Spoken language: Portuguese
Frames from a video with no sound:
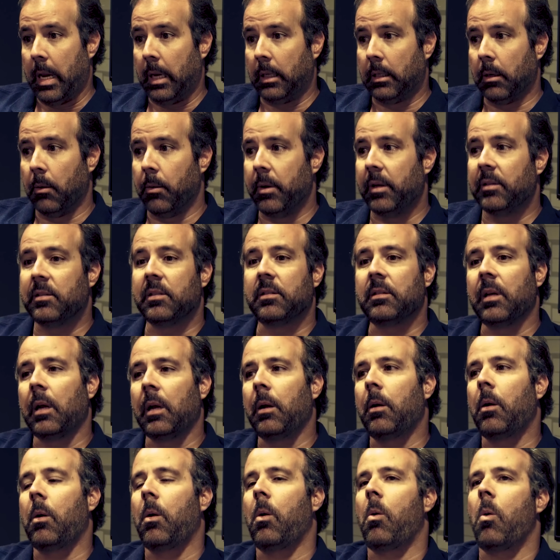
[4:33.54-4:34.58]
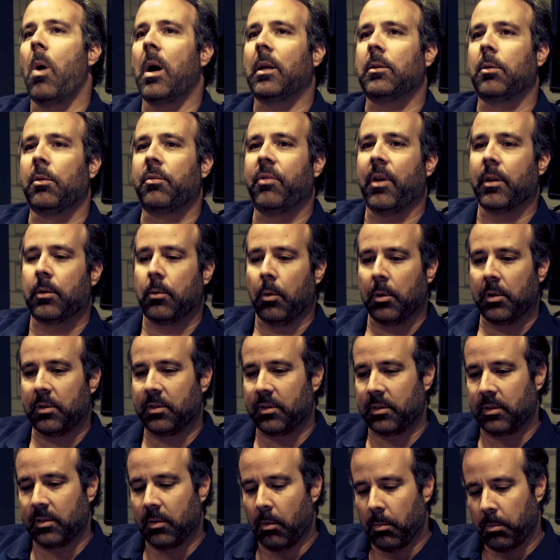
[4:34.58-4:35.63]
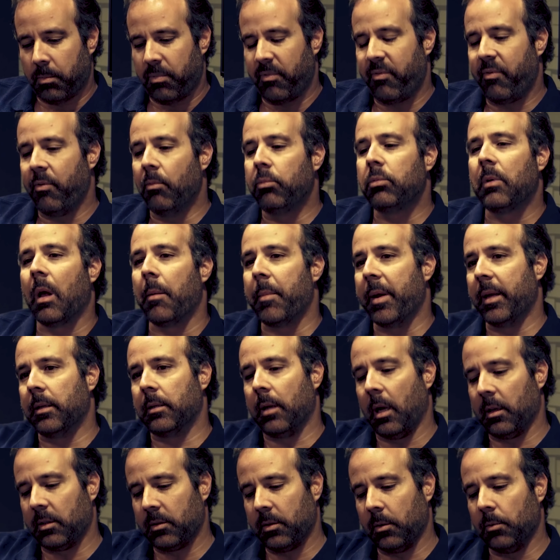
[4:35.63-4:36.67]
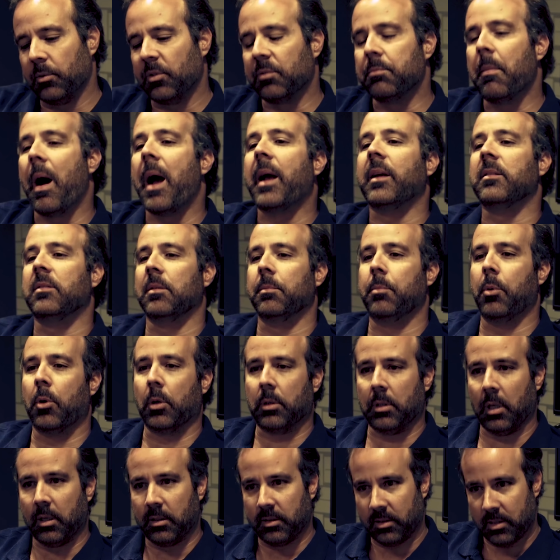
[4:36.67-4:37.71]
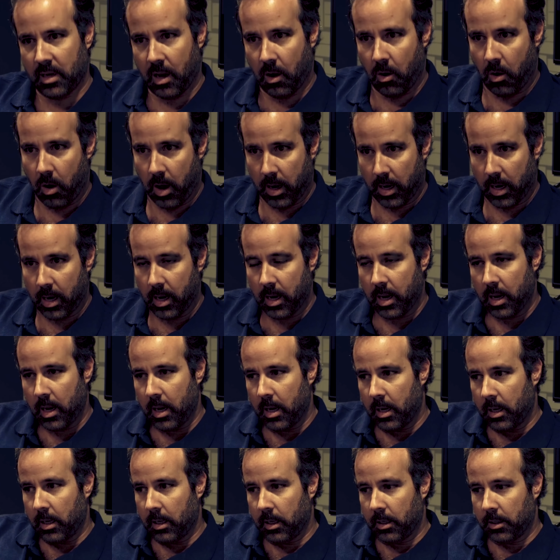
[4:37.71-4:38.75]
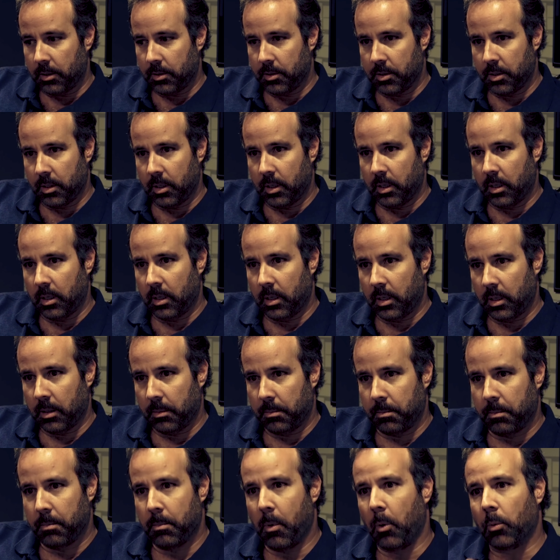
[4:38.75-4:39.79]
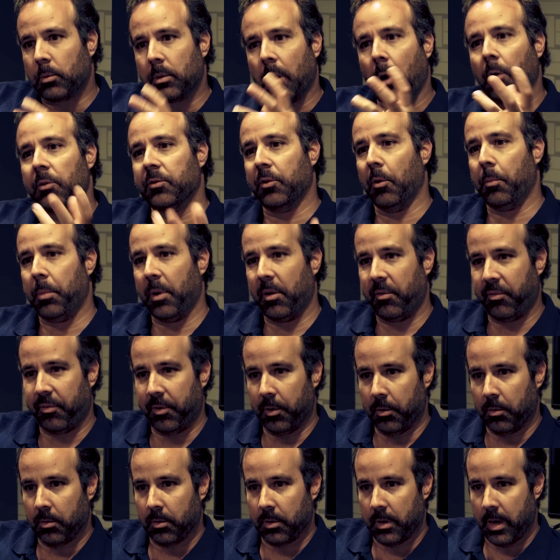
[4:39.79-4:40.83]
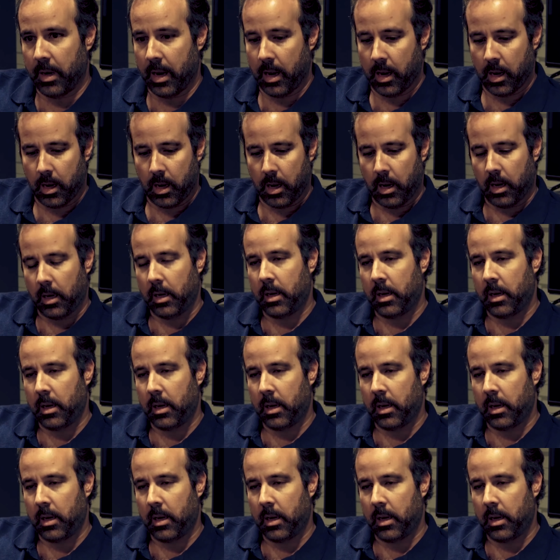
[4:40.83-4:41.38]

Então, existem quatro fatores que são fundamentais, que são os mais importantes na hora de montar o seu perfil, né?